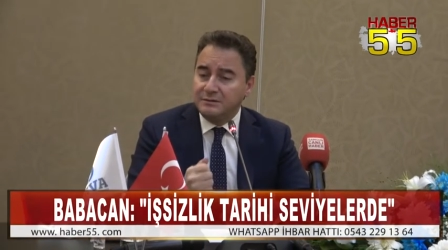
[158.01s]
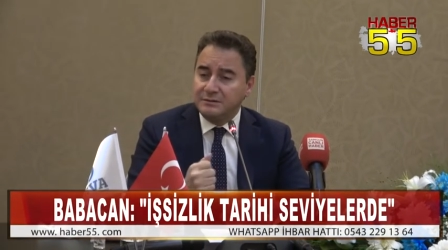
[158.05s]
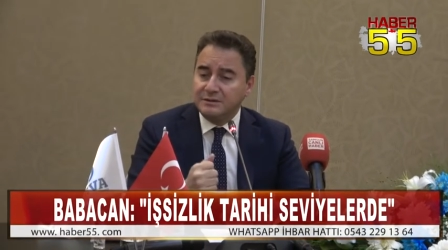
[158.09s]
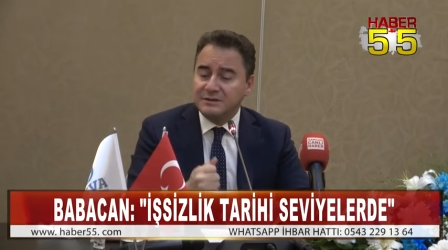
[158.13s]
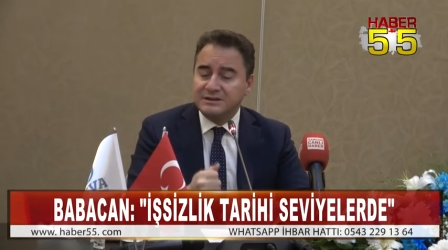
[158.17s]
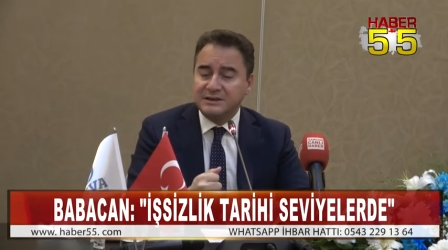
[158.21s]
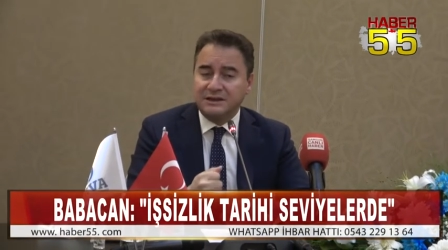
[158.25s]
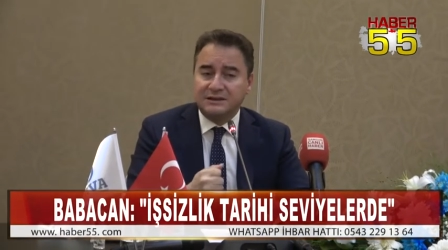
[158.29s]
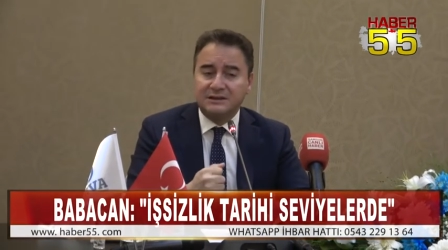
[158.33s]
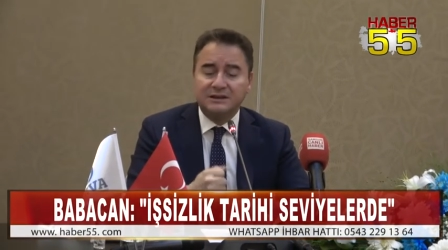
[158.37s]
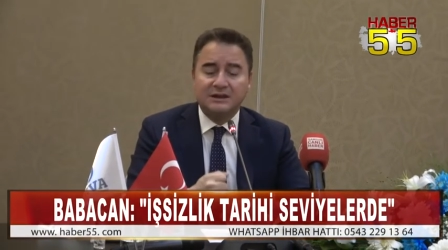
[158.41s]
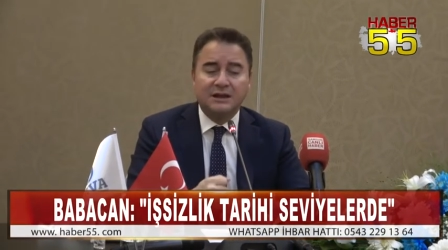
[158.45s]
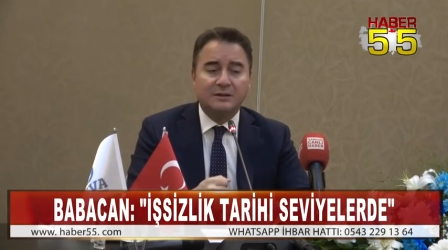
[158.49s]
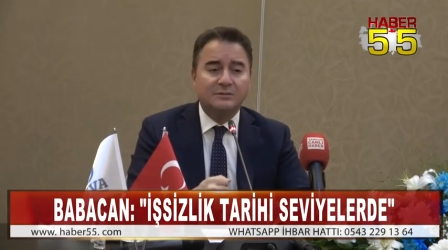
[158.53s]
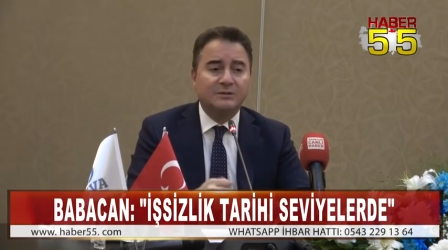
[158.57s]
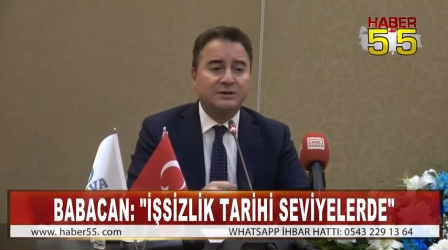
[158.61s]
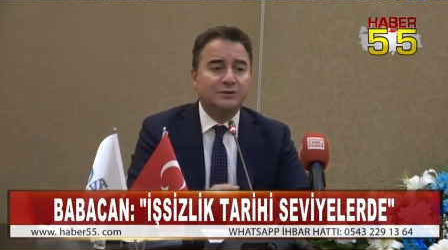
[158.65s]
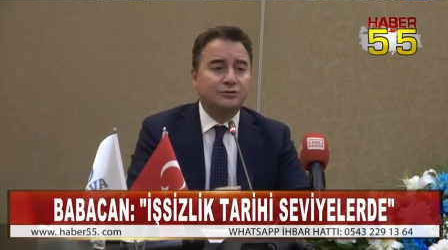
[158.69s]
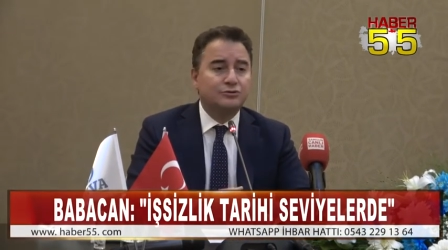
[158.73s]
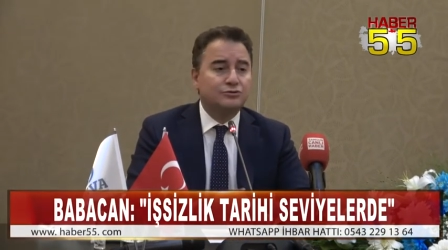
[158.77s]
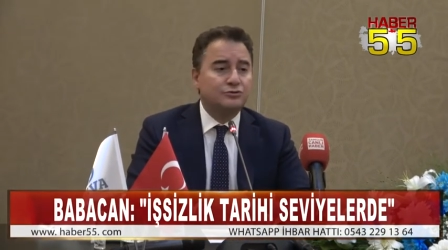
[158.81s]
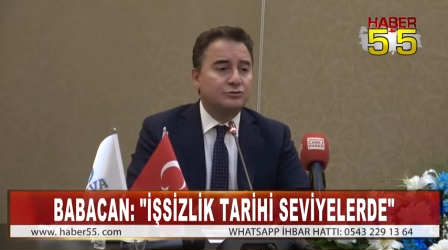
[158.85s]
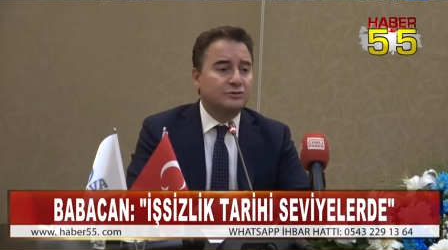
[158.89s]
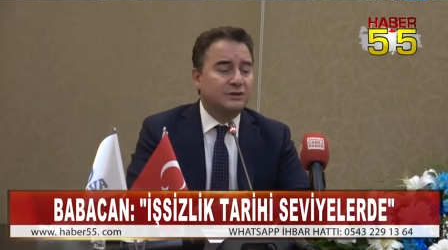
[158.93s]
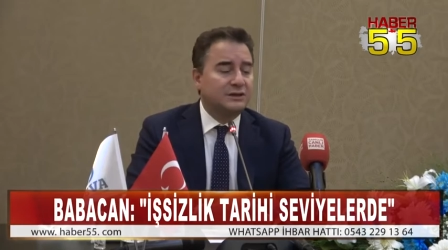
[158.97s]
satın alma
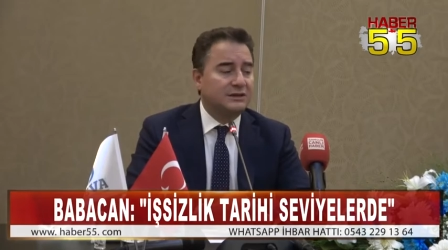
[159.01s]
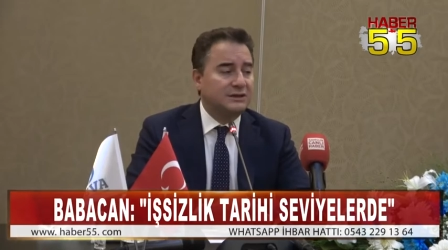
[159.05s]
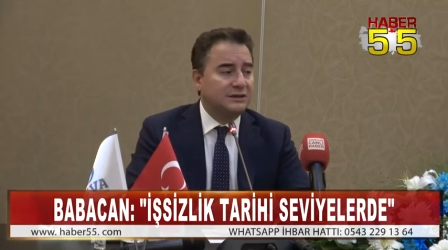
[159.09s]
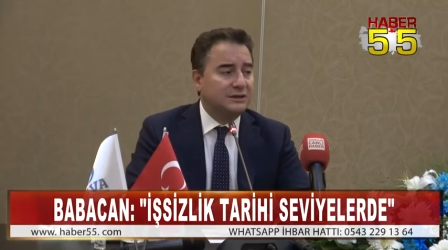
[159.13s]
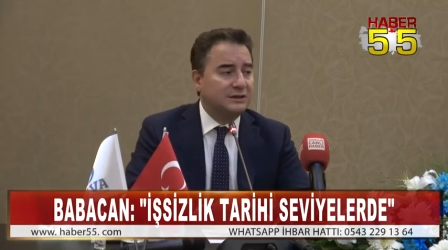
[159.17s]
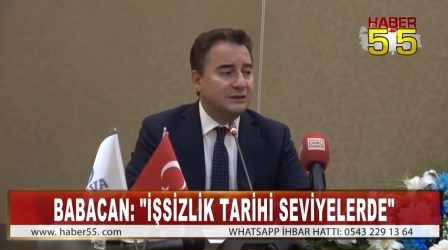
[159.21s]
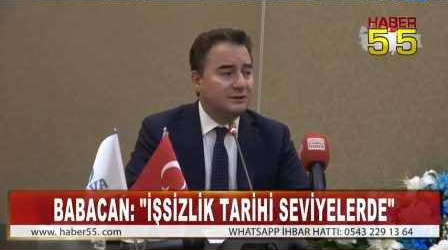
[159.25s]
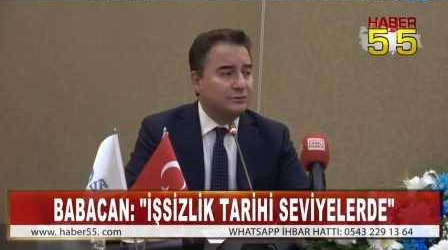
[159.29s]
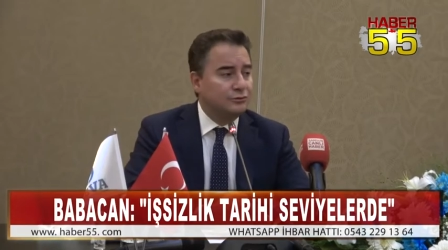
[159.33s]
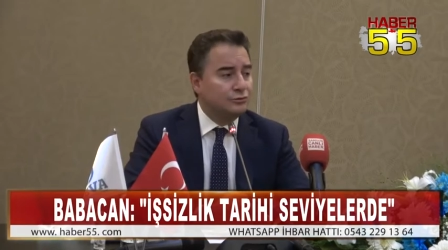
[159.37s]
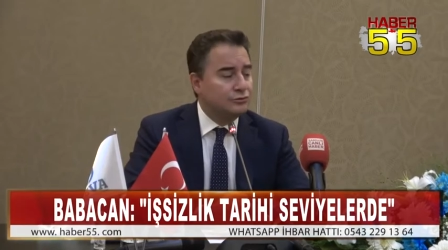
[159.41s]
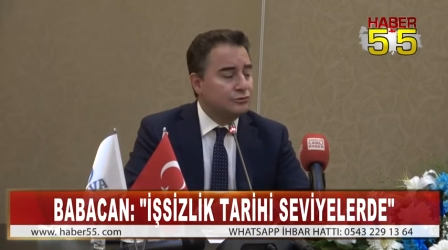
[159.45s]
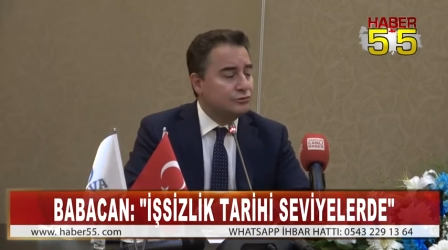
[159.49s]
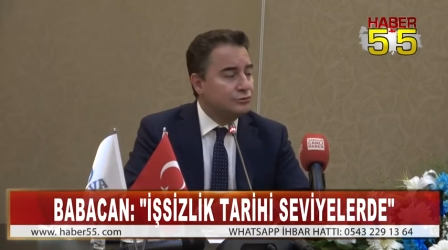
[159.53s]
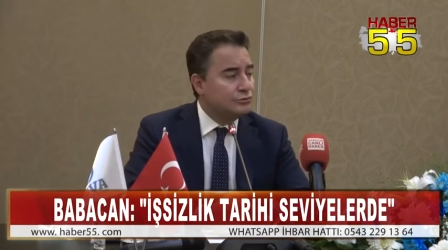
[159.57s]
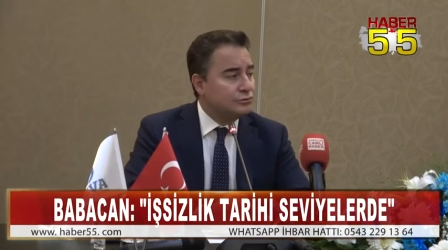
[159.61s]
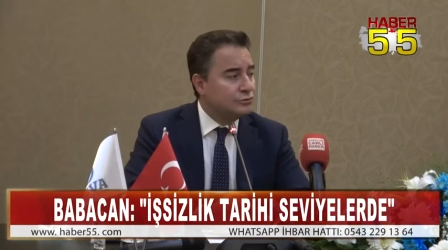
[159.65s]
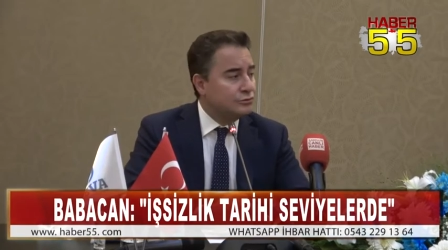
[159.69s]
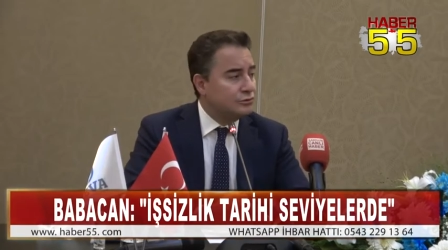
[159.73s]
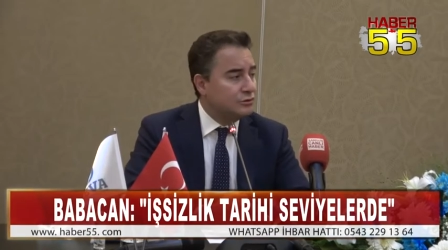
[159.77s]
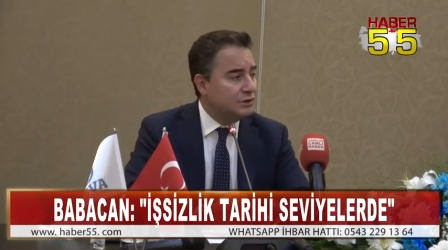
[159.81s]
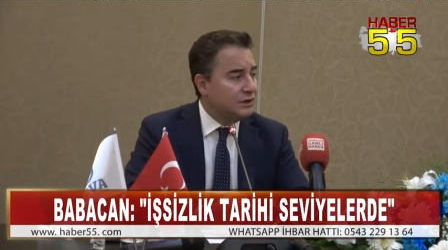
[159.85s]
gücündeki düşüş